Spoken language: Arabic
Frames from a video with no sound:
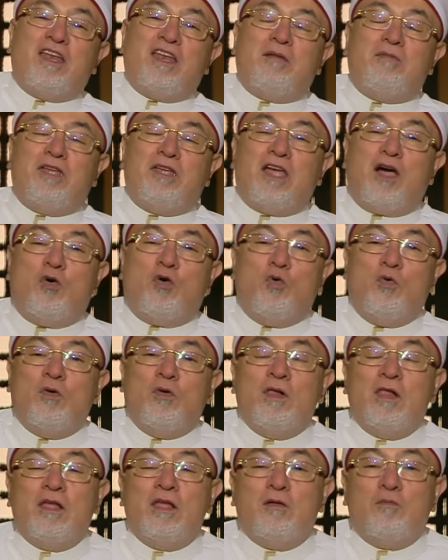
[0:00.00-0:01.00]
نبيه
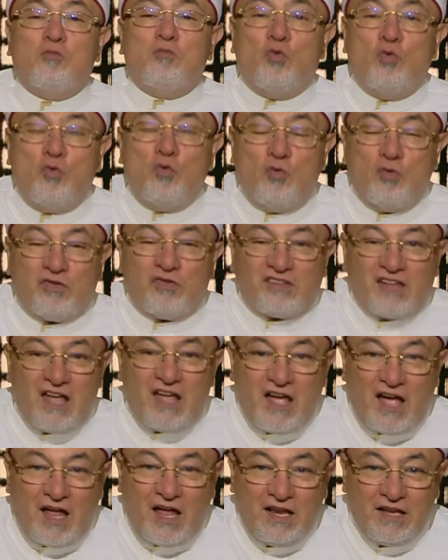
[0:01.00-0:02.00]
موسى
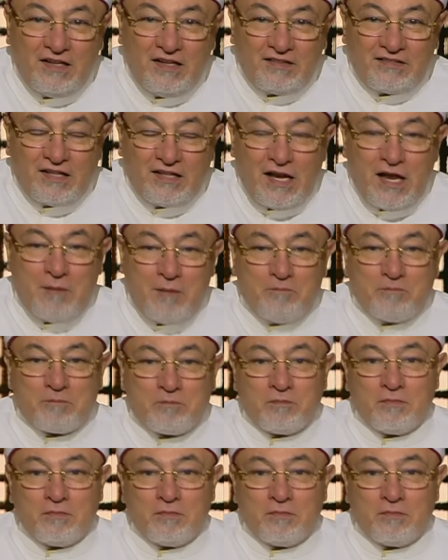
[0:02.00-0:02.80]
عليه السلام